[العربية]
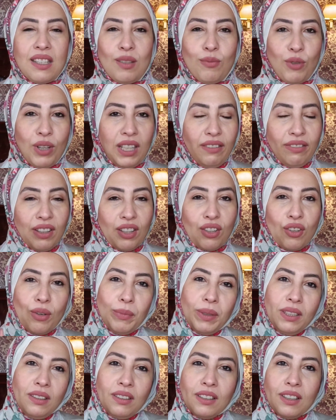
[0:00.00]
سيبوها لي في
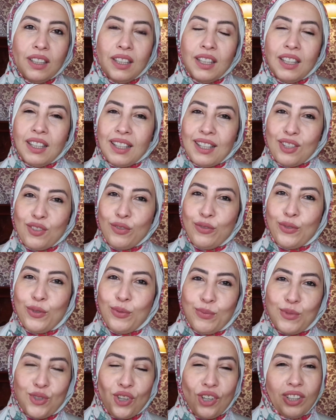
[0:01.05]
الكومنت
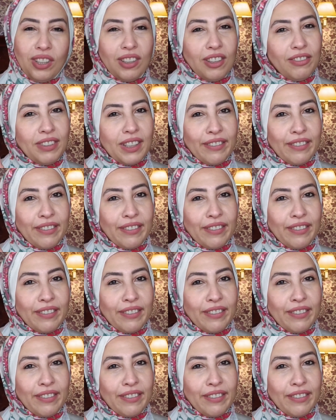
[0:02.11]
اشوفكم ان شاء الله